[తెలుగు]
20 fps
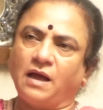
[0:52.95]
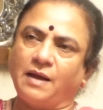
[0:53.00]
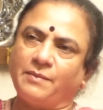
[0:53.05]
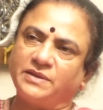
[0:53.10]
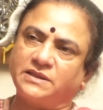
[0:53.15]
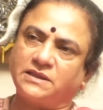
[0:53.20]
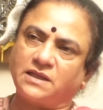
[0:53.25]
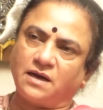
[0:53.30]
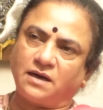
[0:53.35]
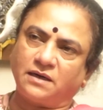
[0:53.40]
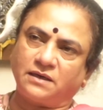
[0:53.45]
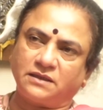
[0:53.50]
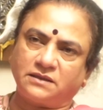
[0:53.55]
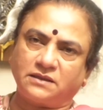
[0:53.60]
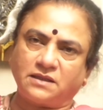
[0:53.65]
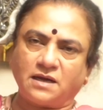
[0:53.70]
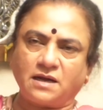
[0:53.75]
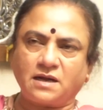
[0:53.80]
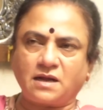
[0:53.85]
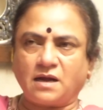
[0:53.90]
ఆమె తా అంటే
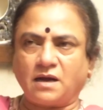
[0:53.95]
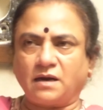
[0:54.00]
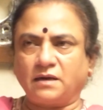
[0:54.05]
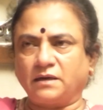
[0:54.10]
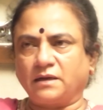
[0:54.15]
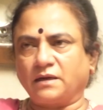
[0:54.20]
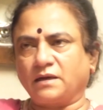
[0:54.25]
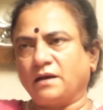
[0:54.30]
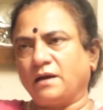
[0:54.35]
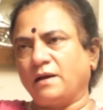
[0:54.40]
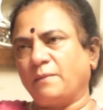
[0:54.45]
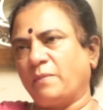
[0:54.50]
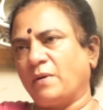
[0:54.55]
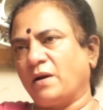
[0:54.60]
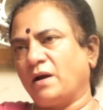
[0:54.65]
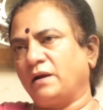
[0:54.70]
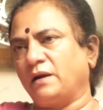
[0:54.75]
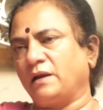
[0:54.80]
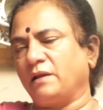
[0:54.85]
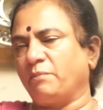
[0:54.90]
తా కా అంటే కా
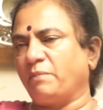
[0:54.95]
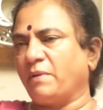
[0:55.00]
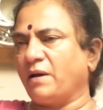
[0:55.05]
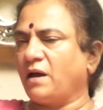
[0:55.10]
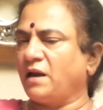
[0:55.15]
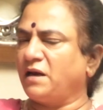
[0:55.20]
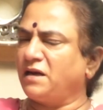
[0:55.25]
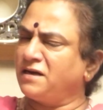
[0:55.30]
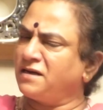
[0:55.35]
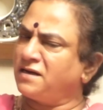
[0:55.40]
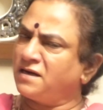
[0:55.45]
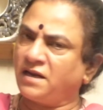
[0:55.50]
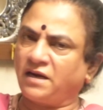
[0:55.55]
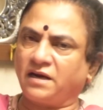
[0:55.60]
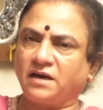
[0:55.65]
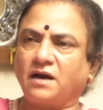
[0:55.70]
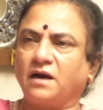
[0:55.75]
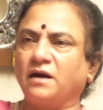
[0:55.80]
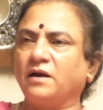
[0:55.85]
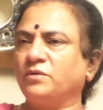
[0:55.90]
పా అంటే పా అన్నీ
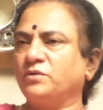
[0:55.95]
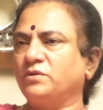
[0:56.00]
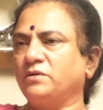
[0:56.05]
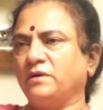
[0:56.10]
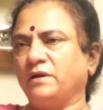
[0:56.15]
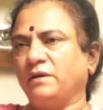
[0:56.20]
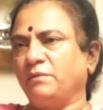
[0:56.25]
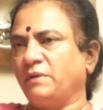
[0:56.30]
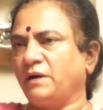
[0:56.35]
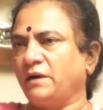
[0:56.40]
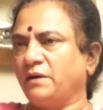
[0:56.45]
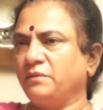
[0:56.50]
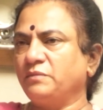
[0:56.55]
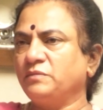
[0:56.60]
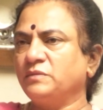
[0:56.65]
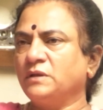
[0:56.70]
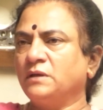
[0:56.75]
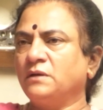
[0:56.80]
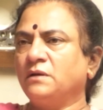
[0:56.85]
రికార్డ్ అవుతున్నాయి మేడం